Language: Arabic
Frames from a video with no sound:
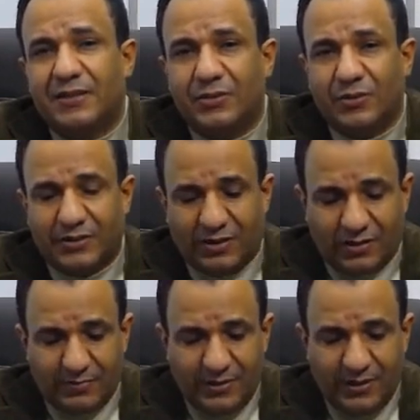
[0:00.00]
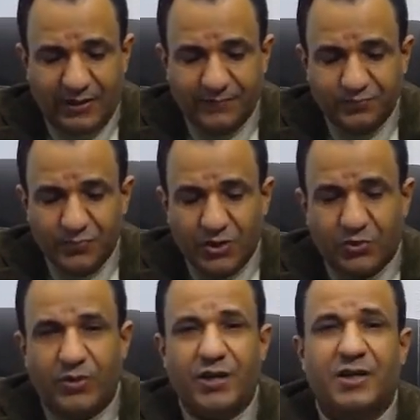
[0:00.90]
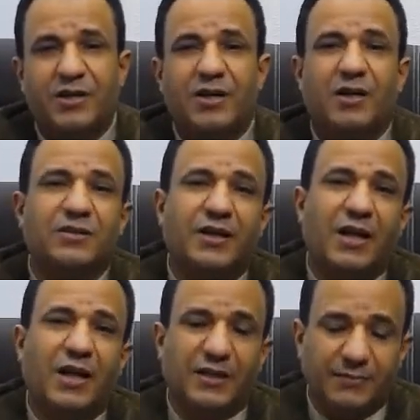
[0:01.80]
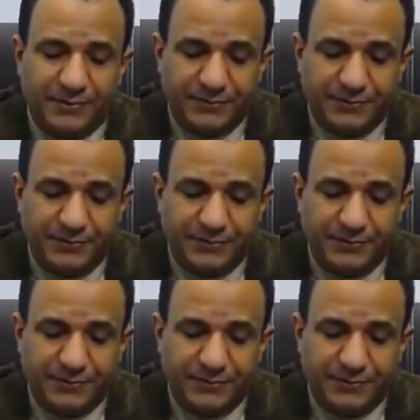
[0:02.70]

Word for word: اللغة العربية والنقد الأدبي